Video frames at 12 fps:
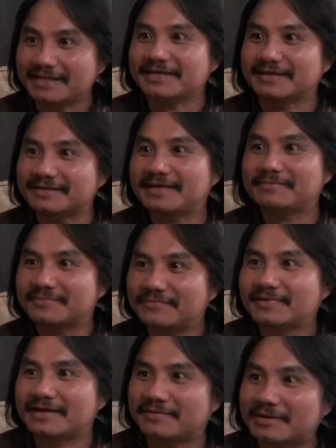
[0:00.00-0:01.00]
thiện thêm
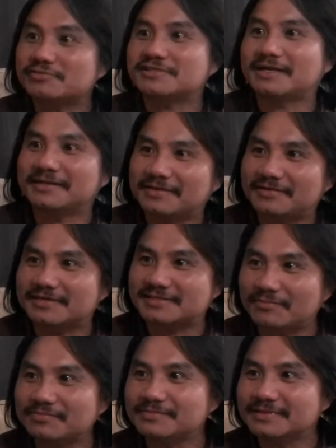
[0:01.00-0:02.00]
vấn đề rau xanh cho đời
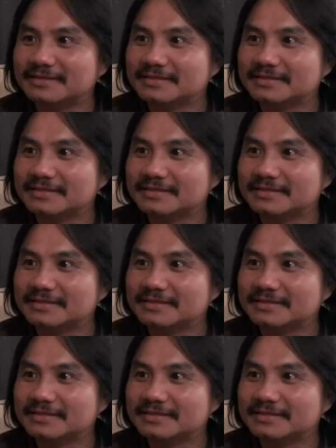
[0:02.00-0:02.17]
sống.